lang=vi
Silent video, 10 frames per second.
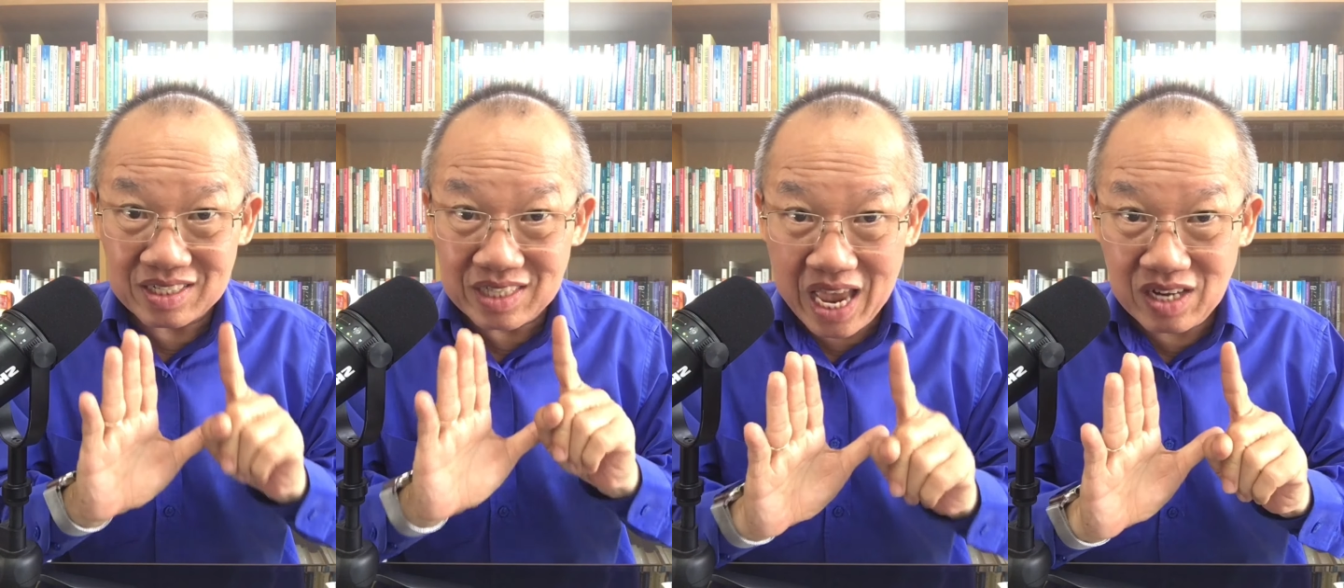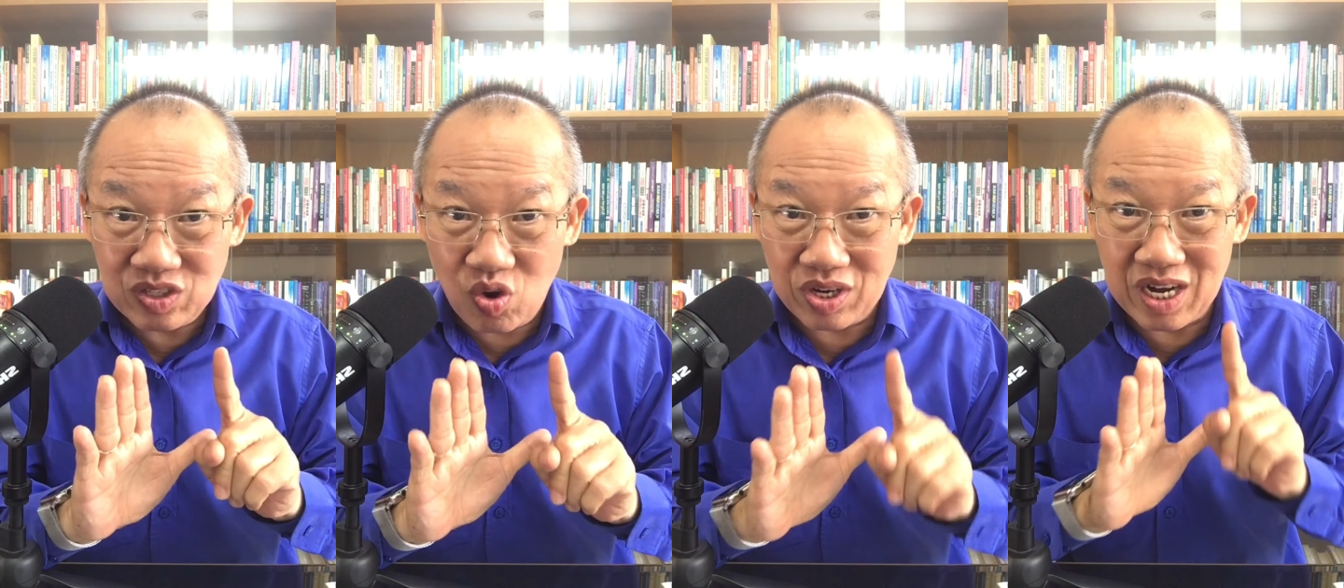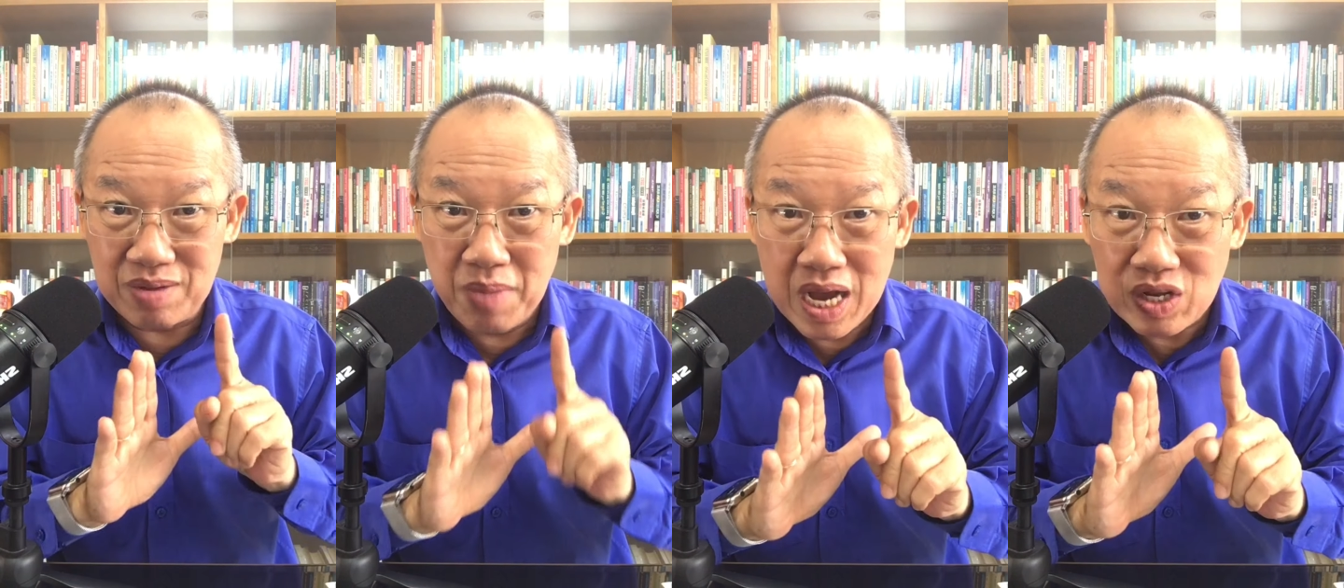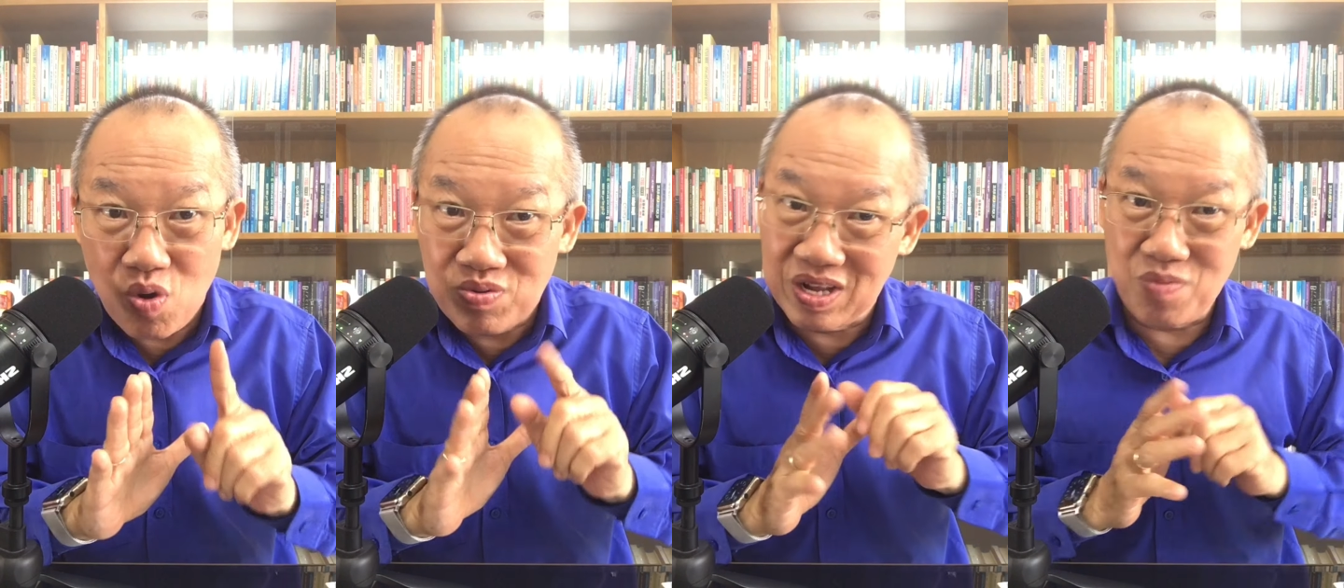then chốt để bơi
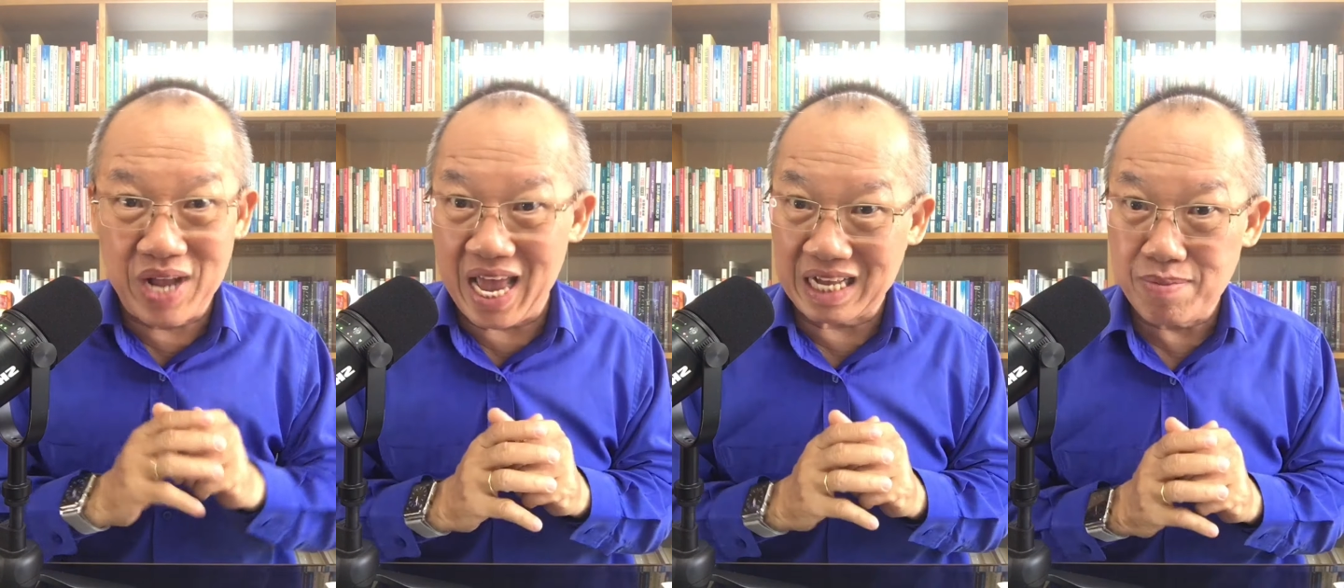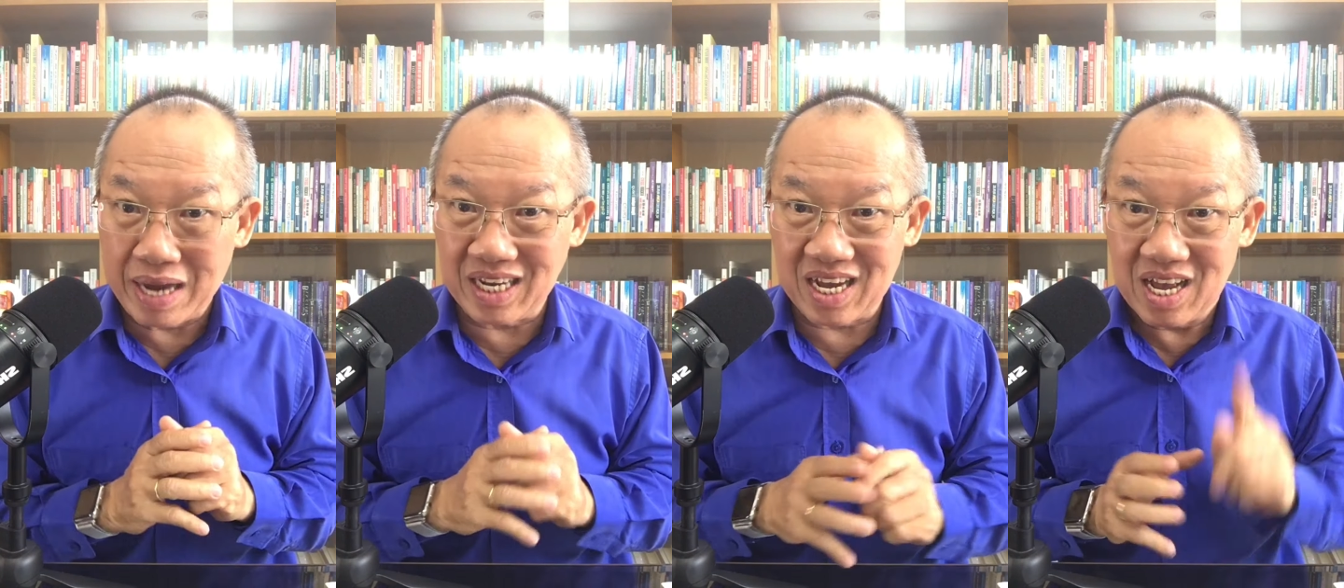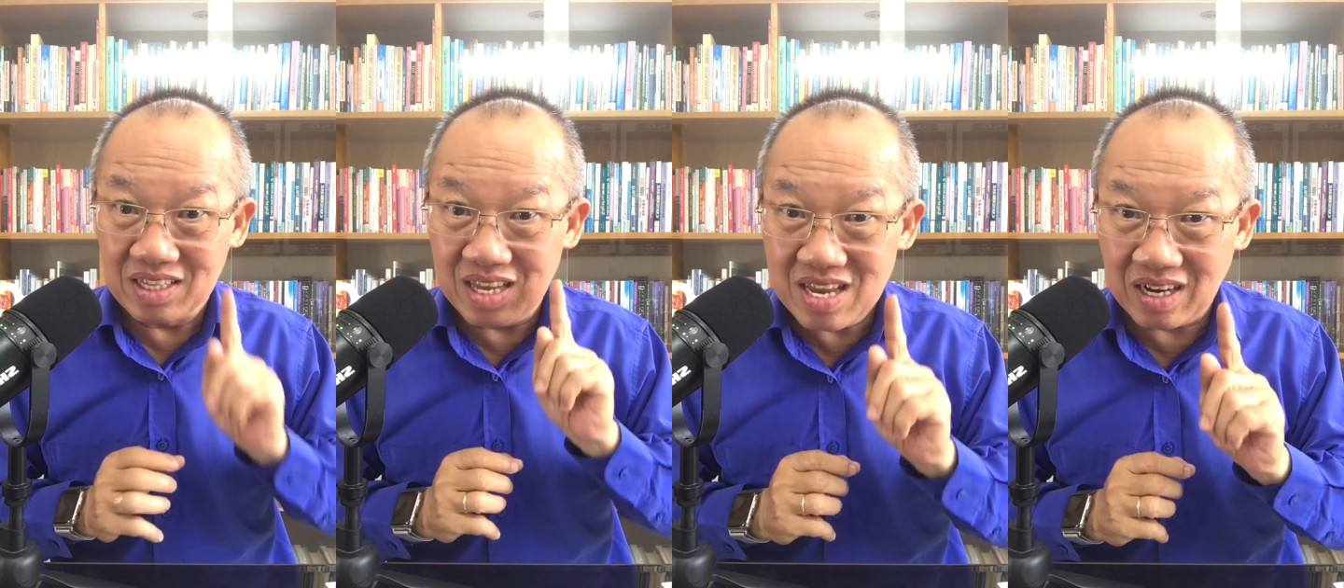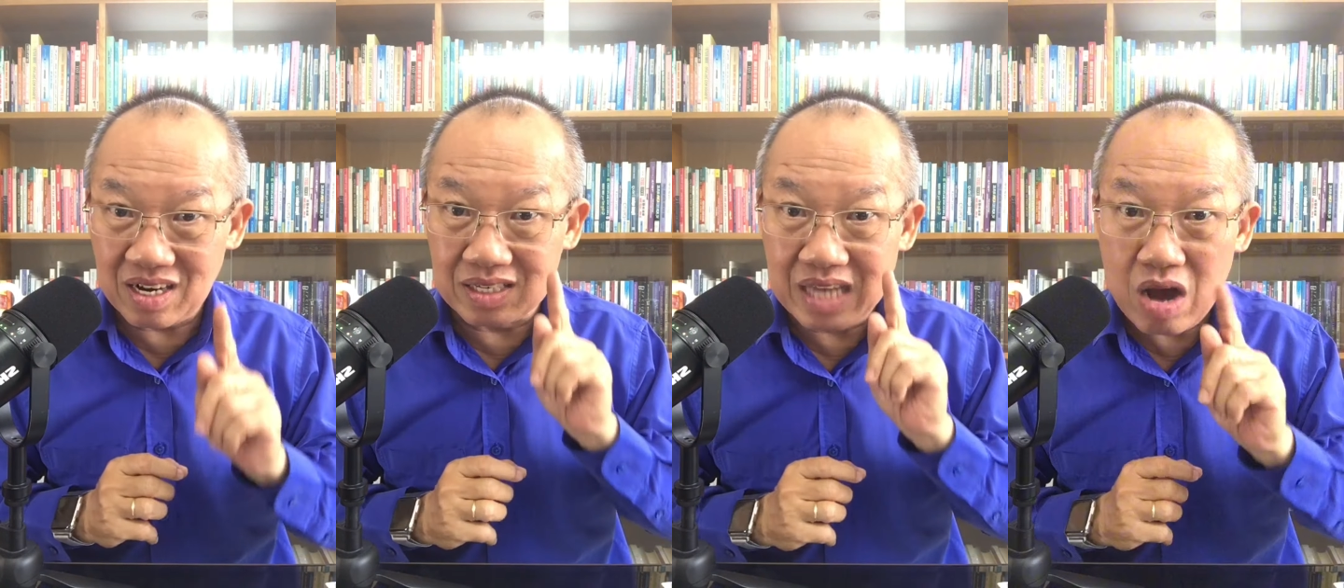cùng công nghệ các bạn nhé. Thứ nhất
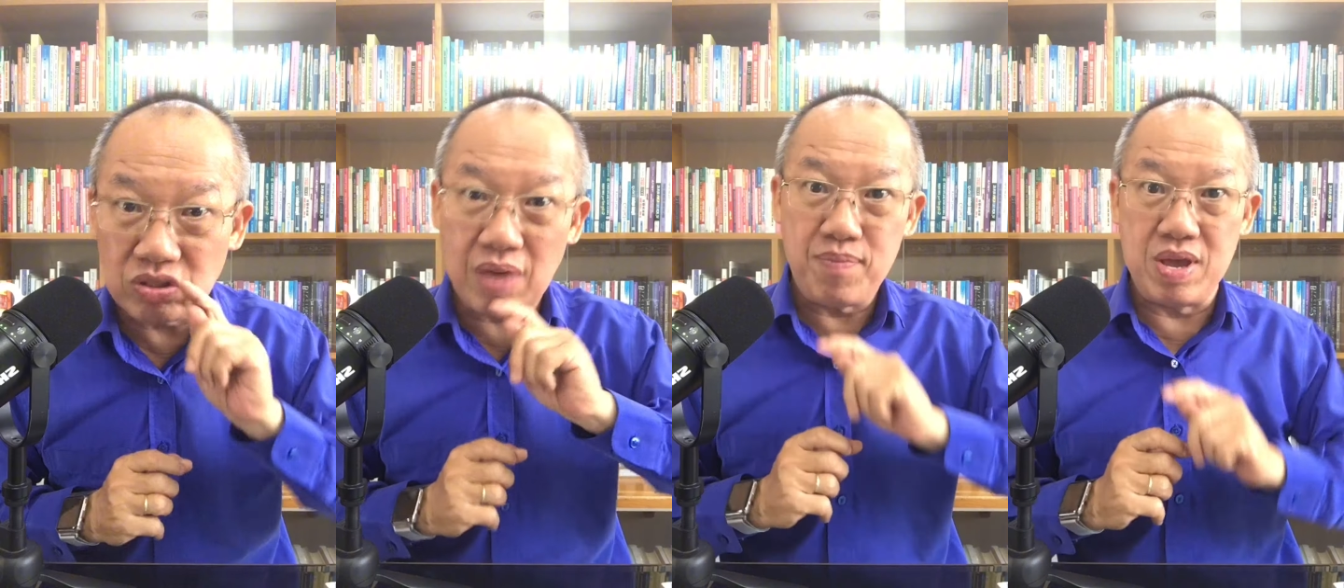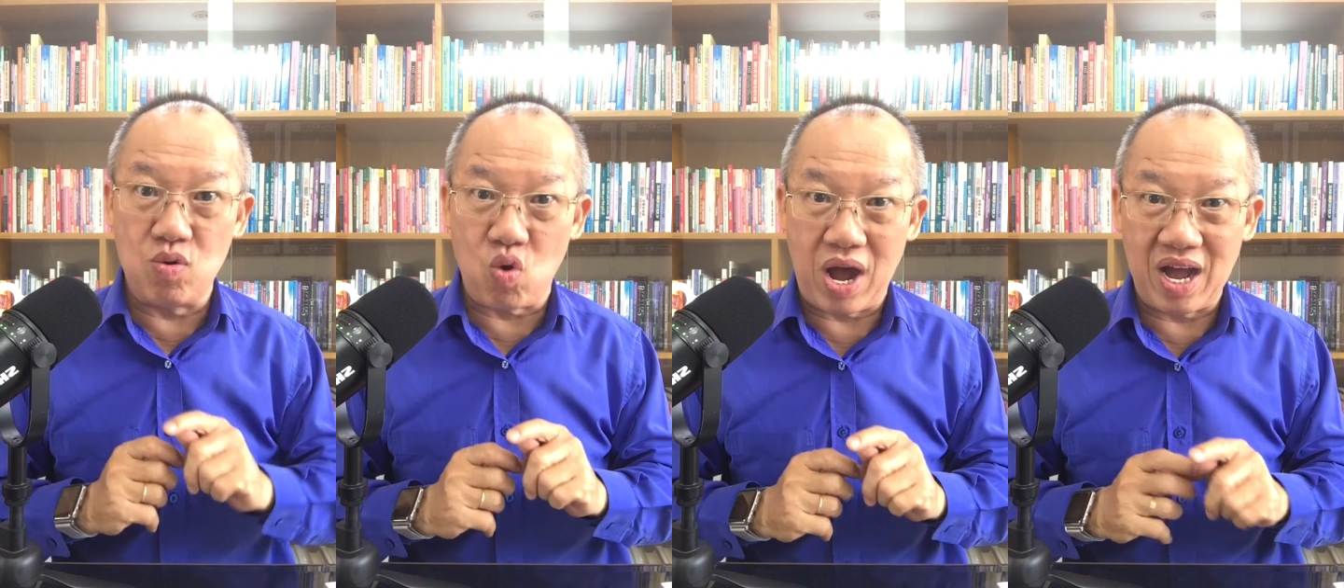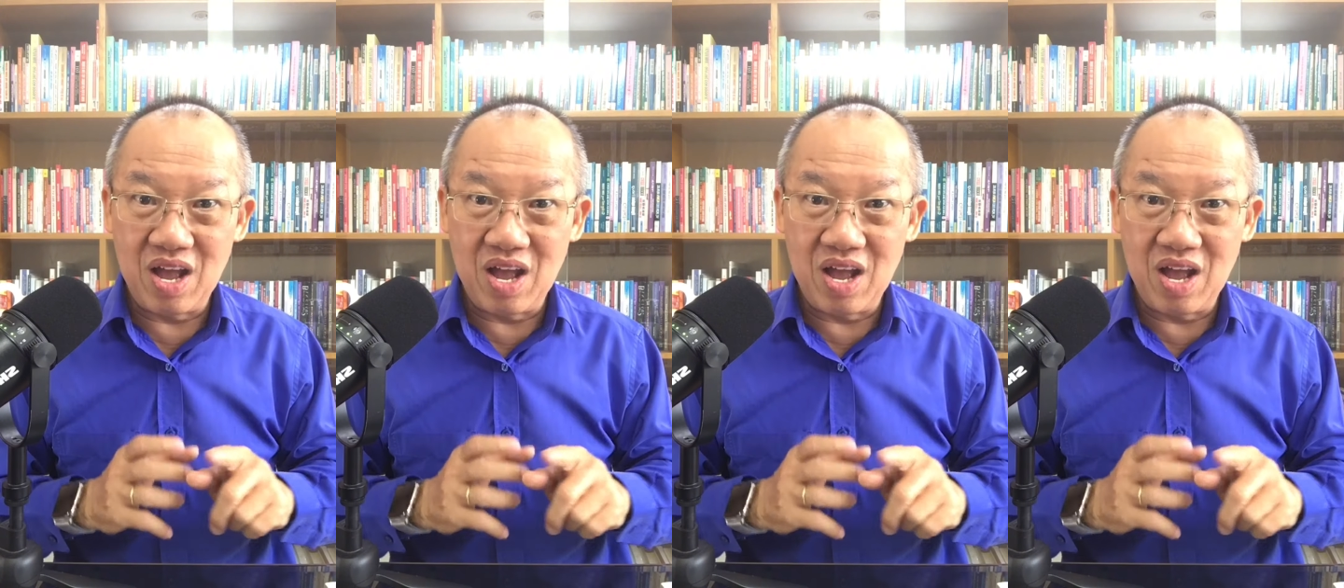là giao tiếp hiệu quả.